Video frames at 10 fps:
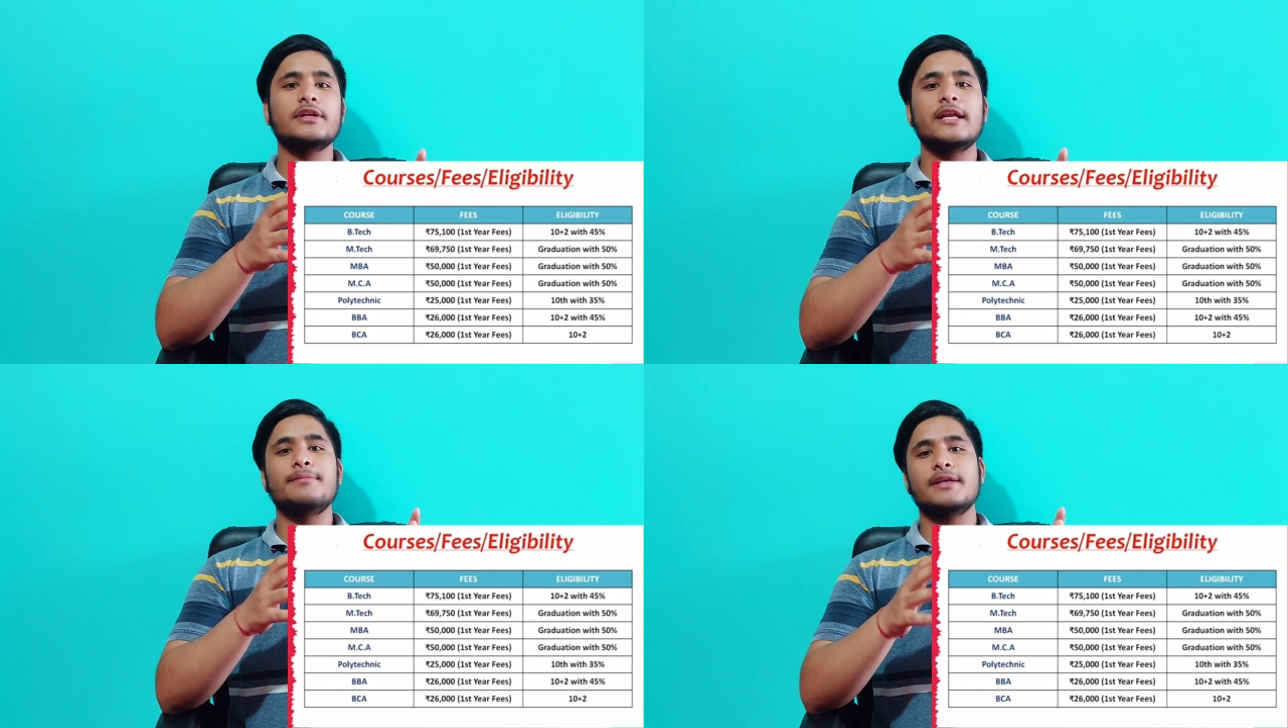
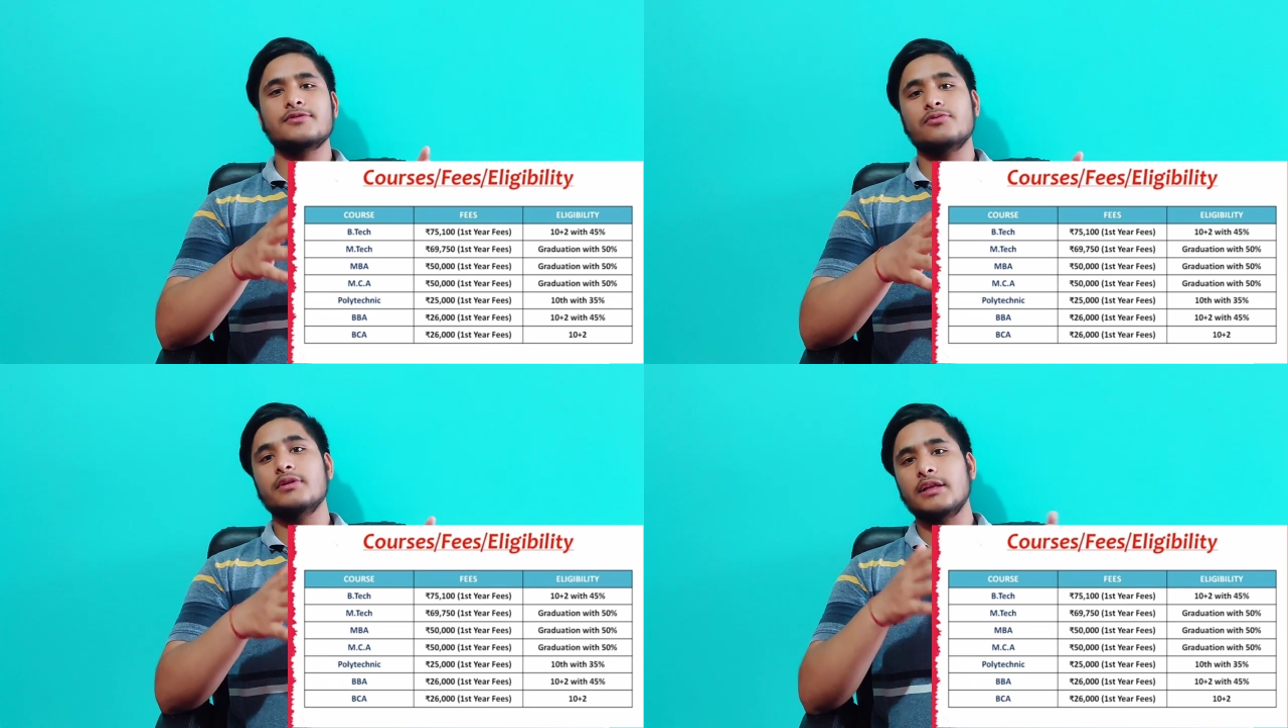टेन
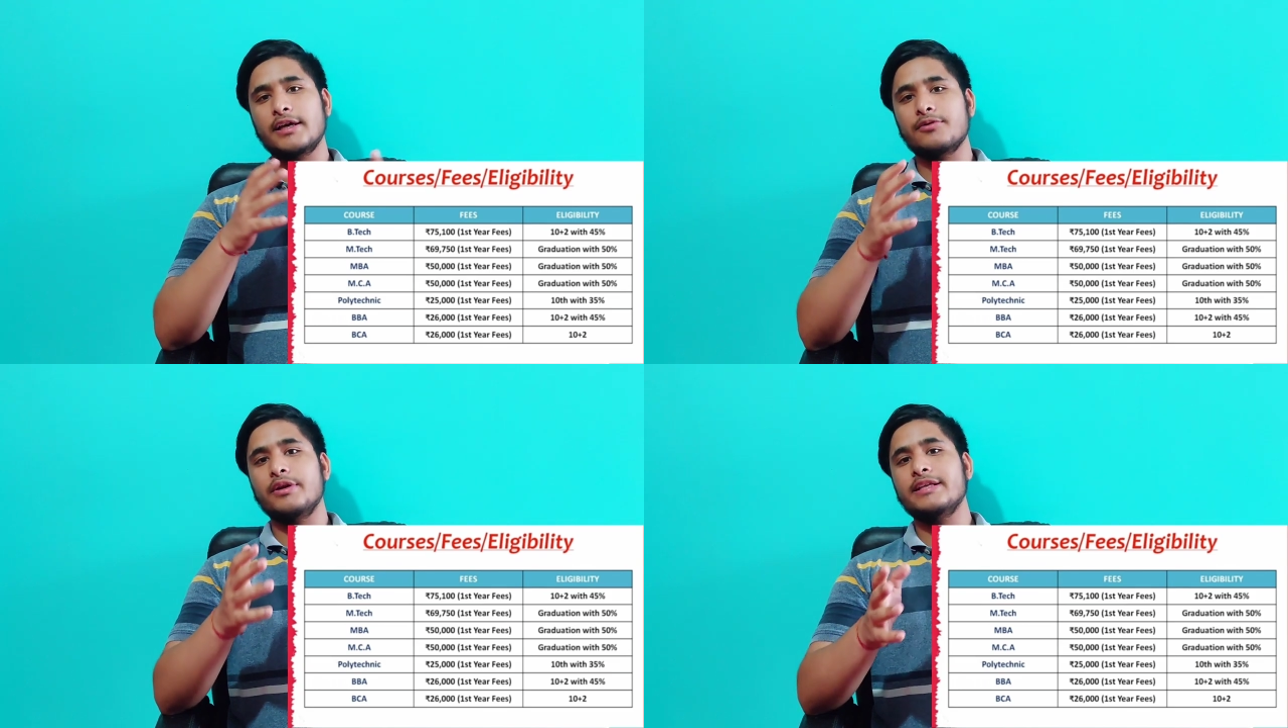प्लस टू
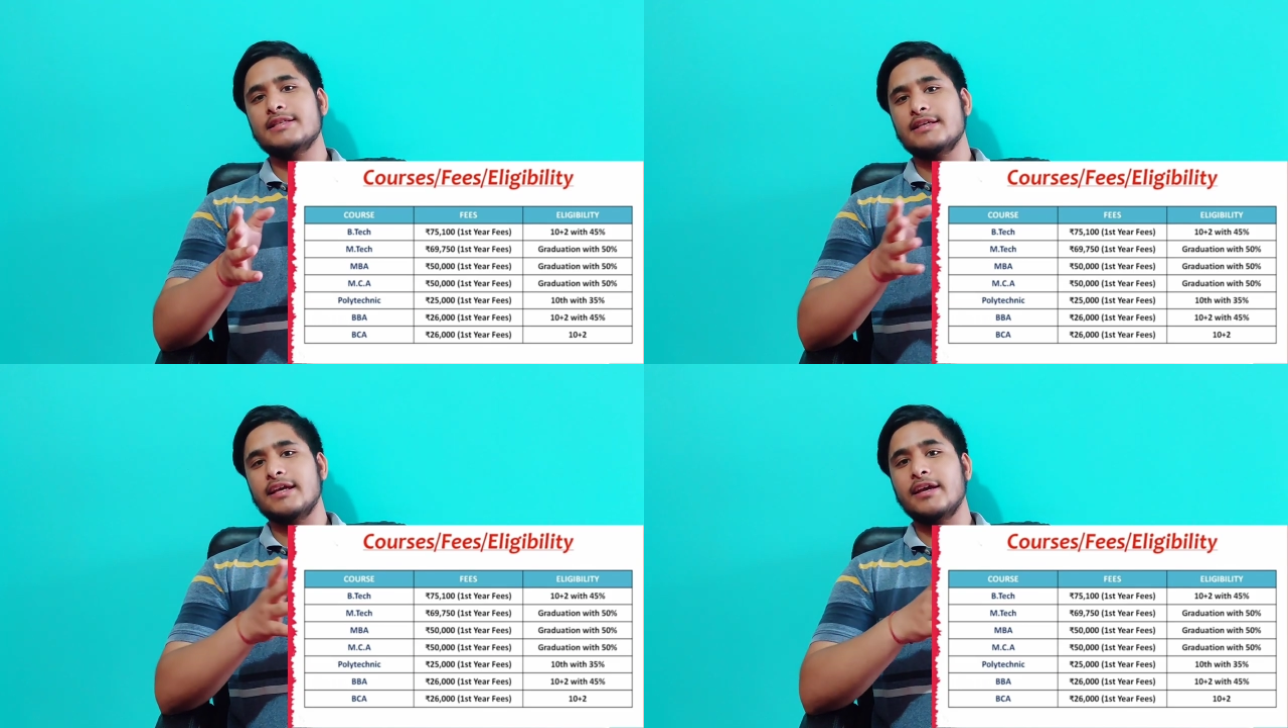क्लियर होने
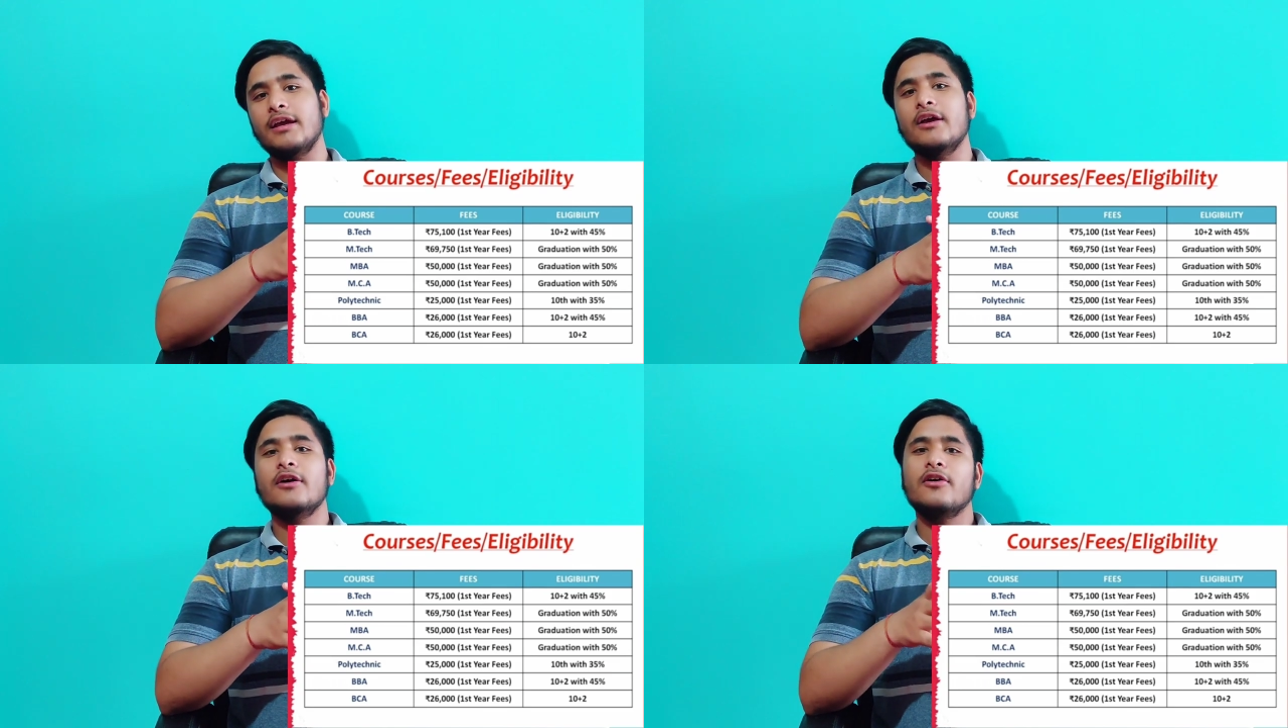चाहिए
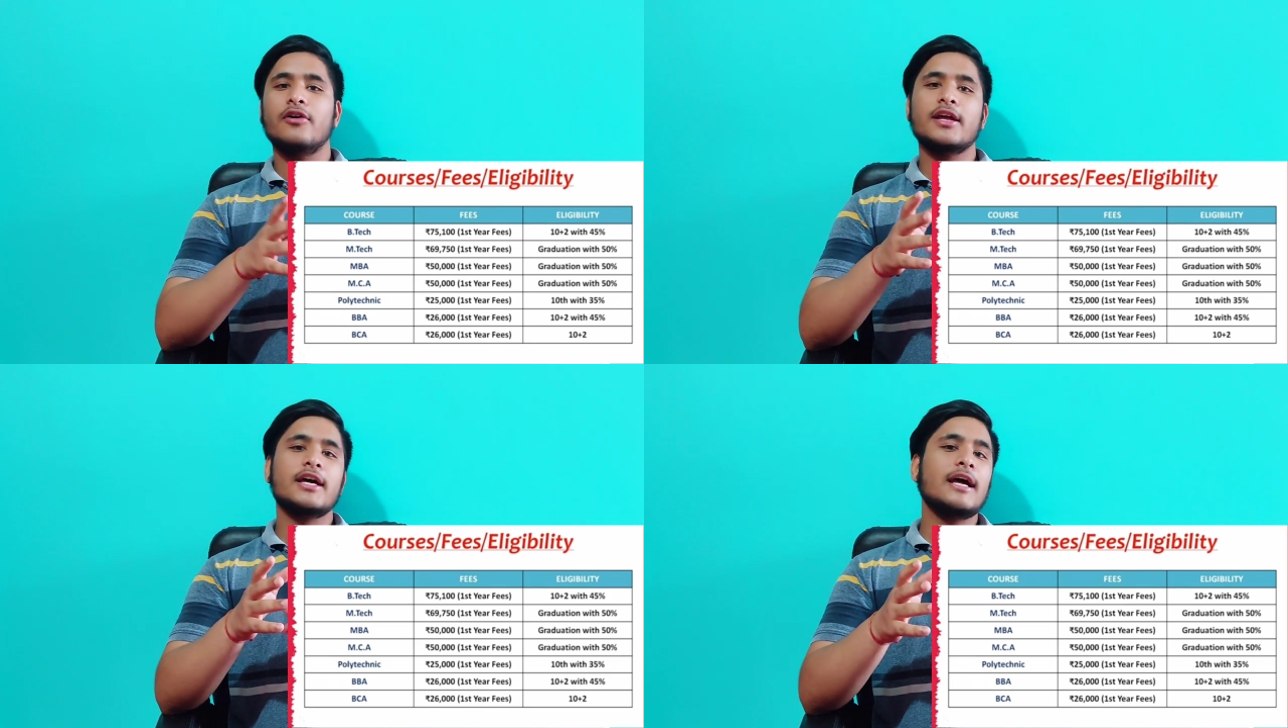और अगर